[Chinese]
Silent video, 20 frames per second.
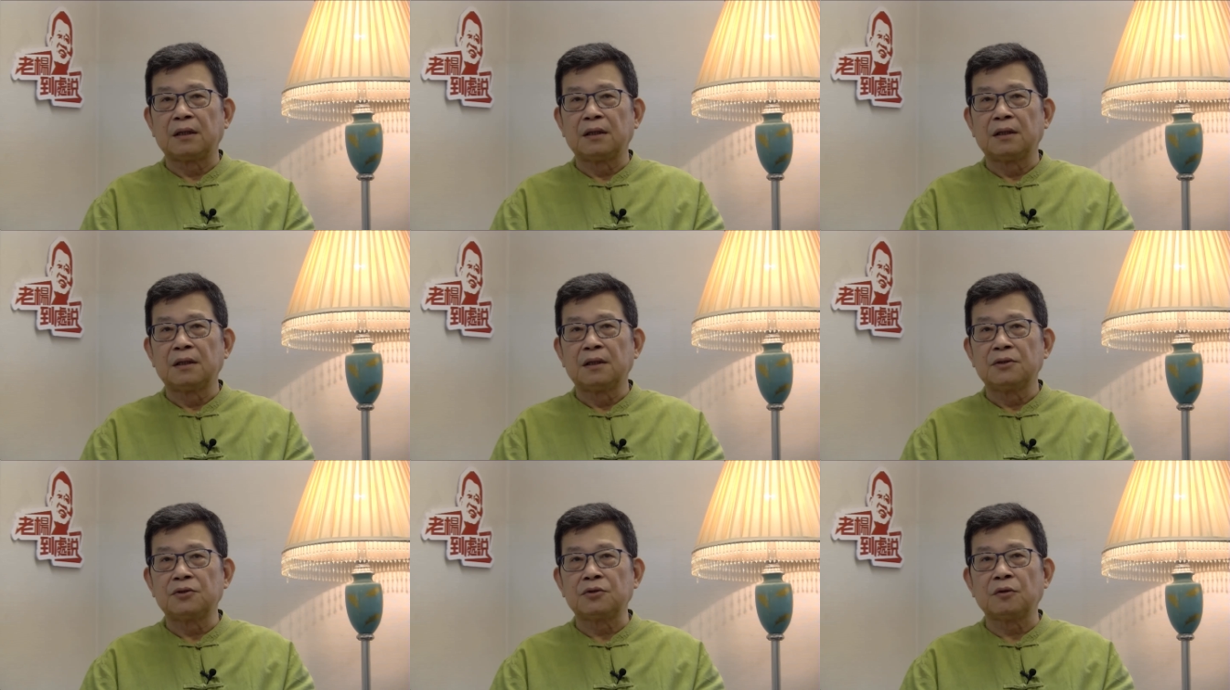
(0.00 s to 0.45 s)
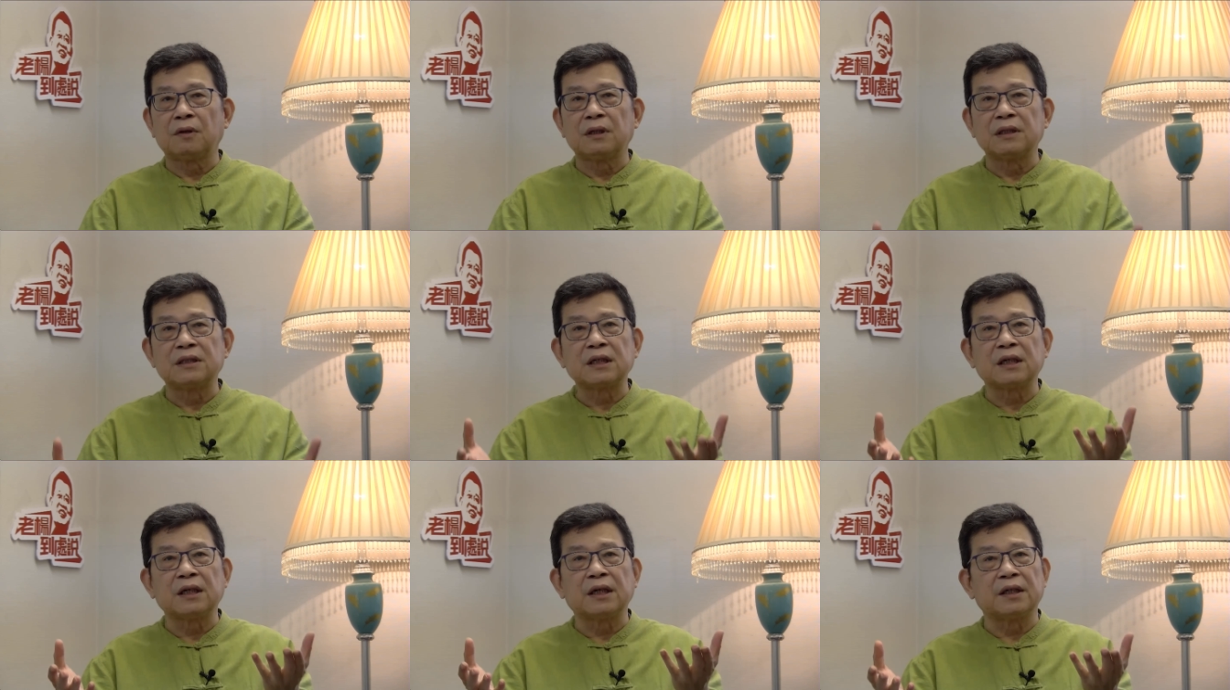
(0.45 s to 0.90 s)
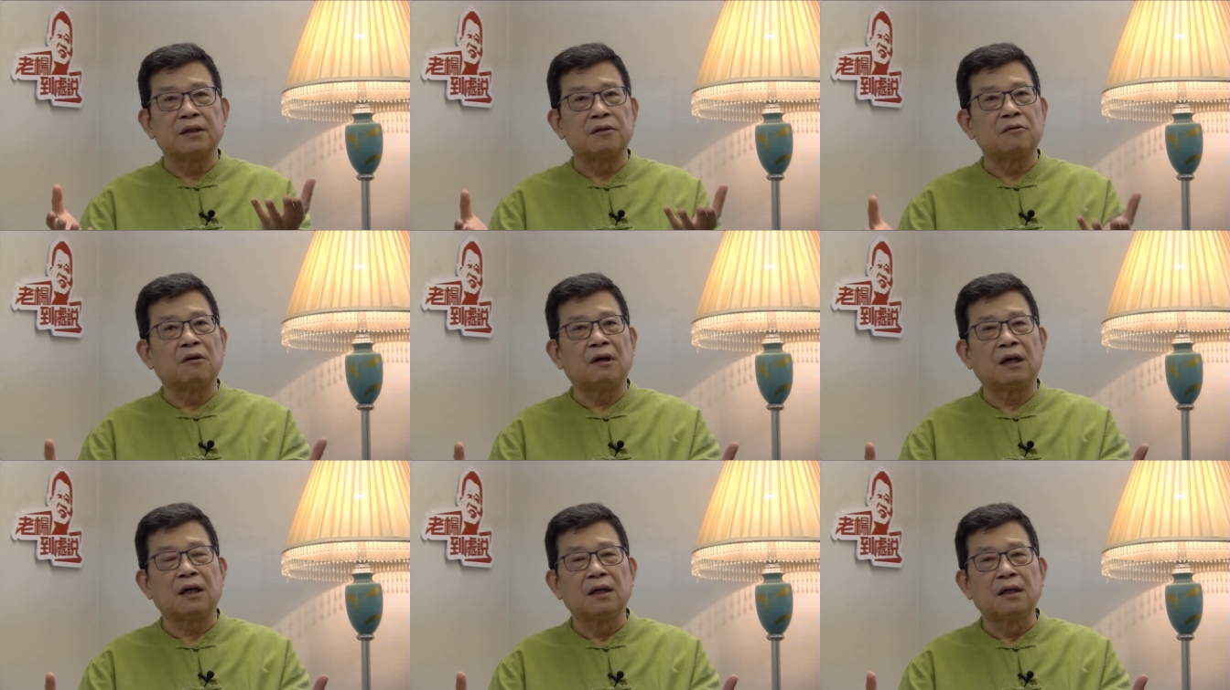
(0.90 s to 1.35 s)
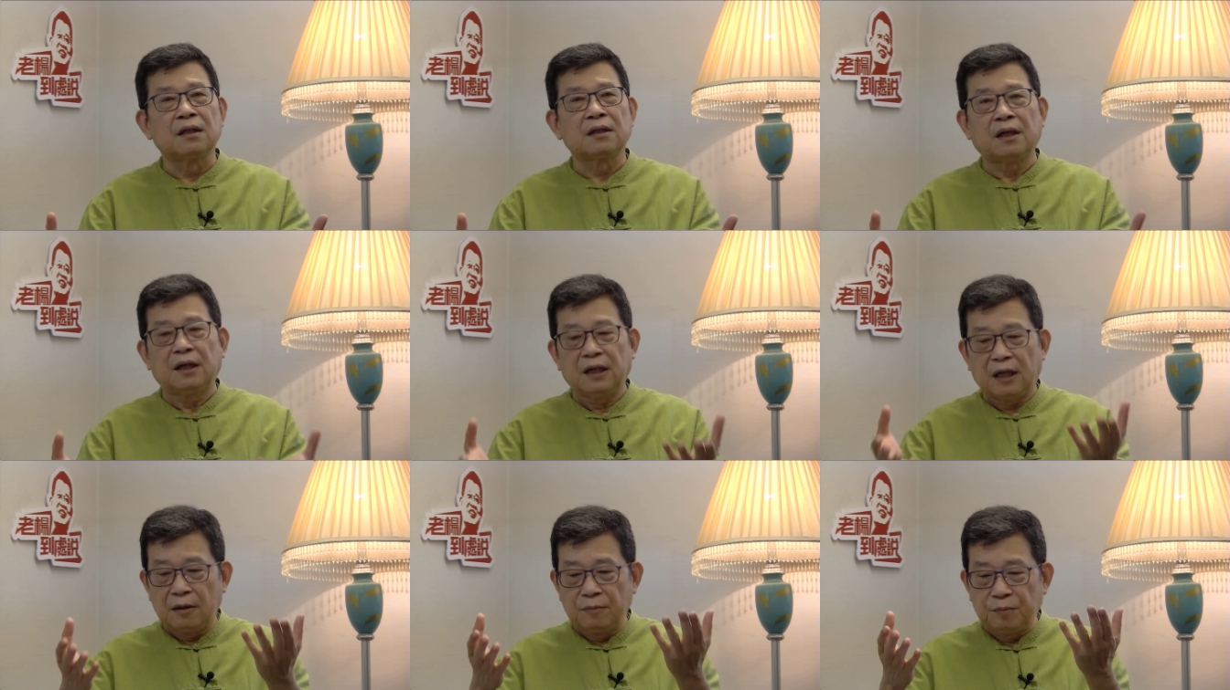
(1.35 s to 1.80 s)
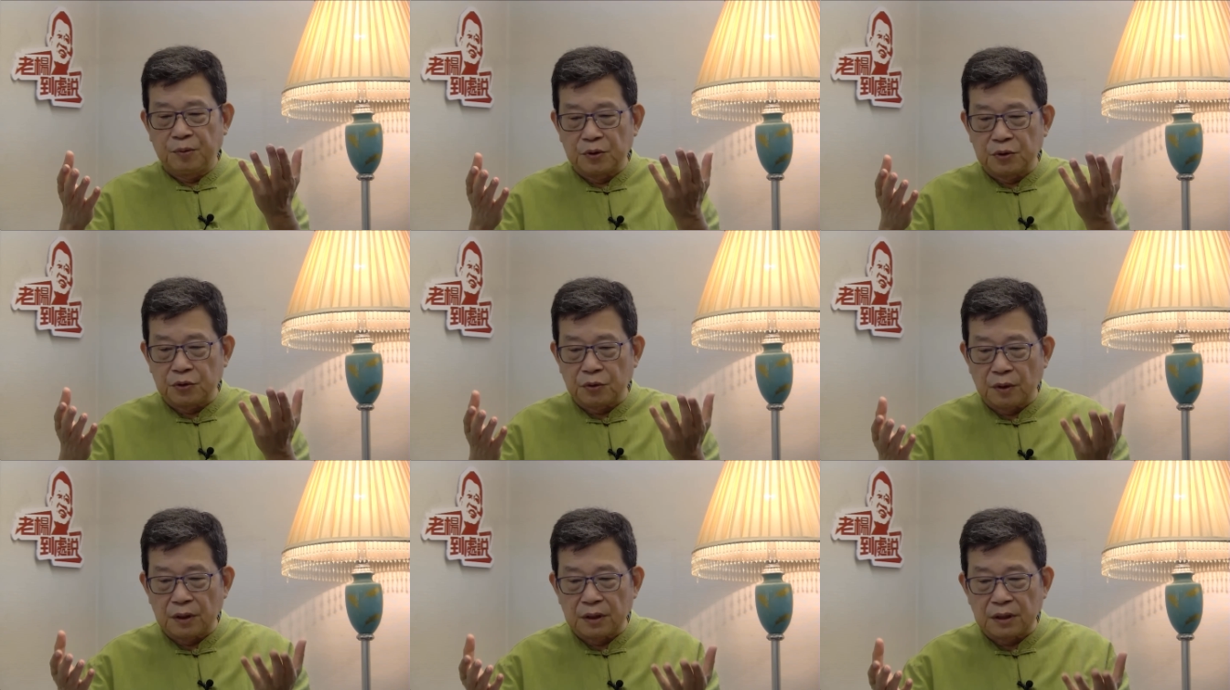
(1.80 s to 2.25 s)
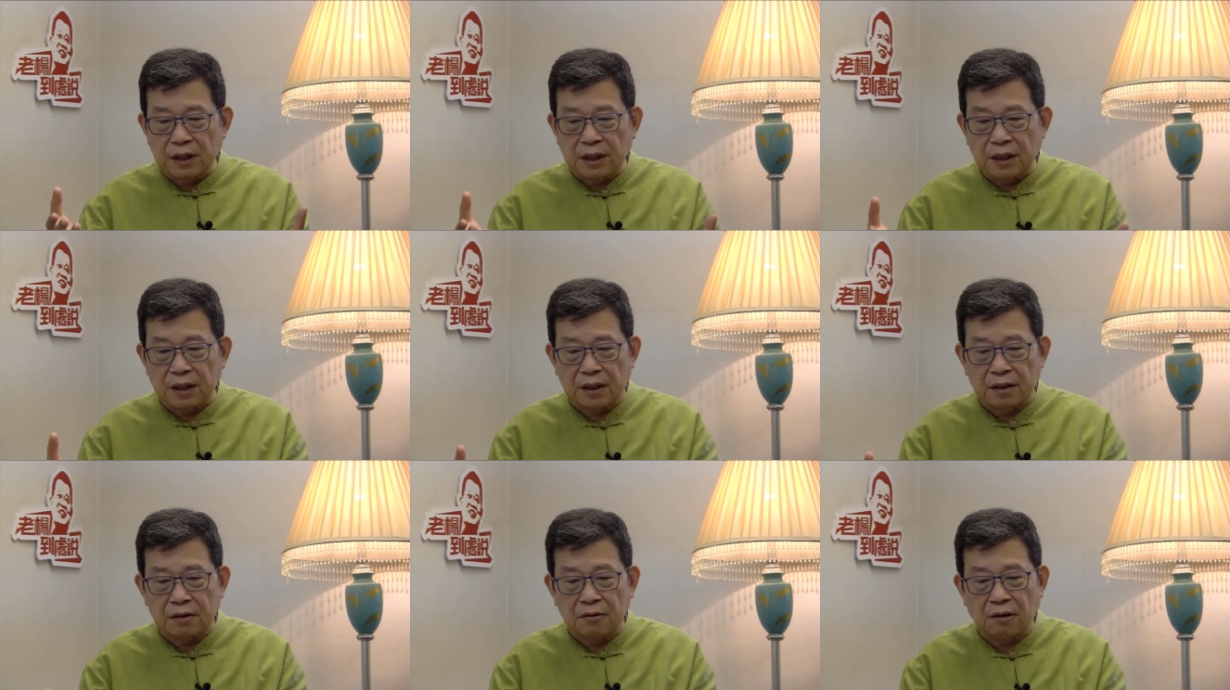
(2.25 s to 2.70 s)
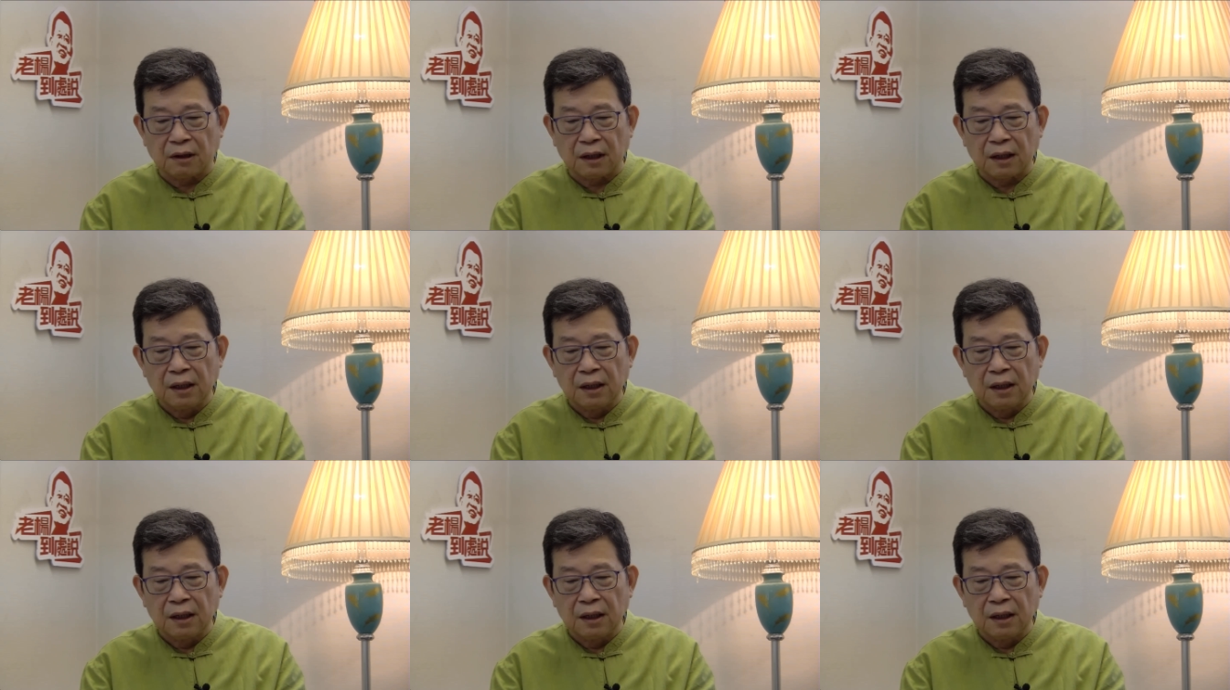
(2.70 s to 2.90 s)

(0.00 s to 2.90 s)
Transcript: 说了这个狠话，特朗普说了这个狠话，